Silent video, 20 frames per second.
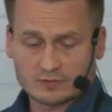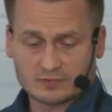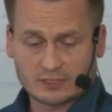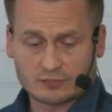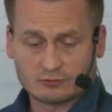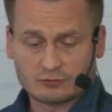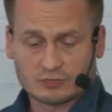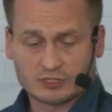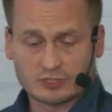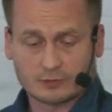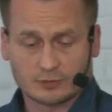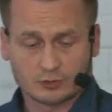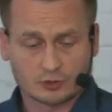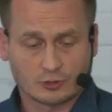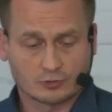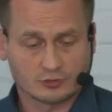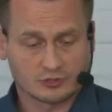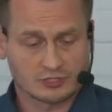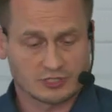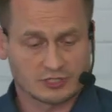znajduje się pod
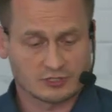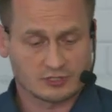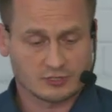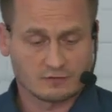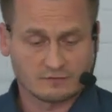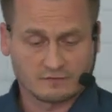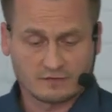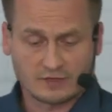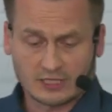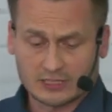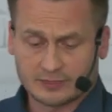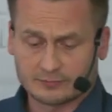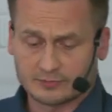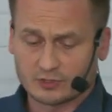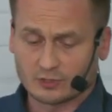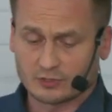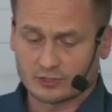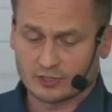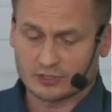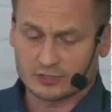tą ścieżką varlib
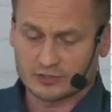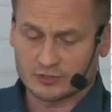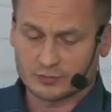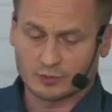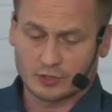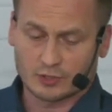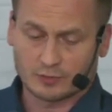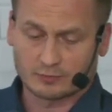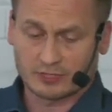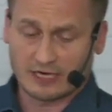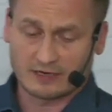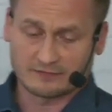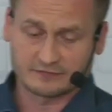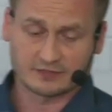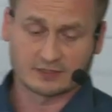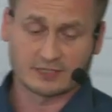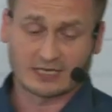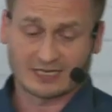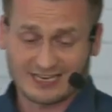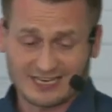docker swarm
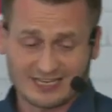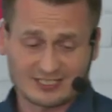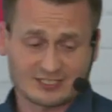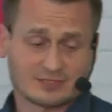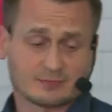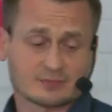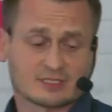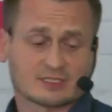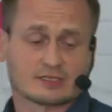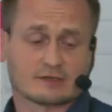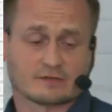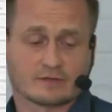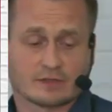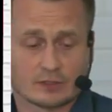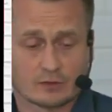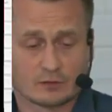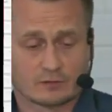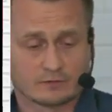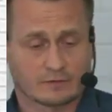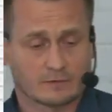raft na każdym z
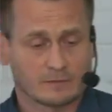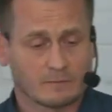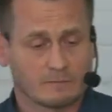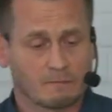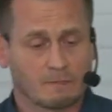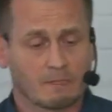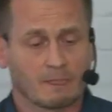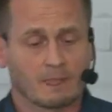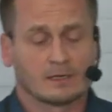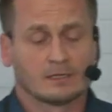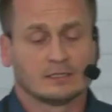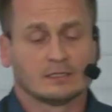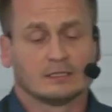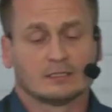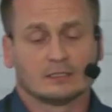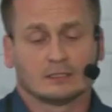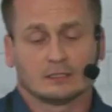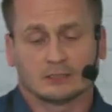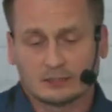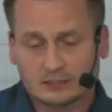serwerów
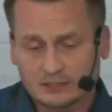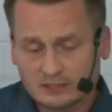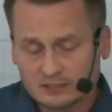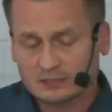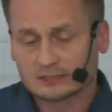i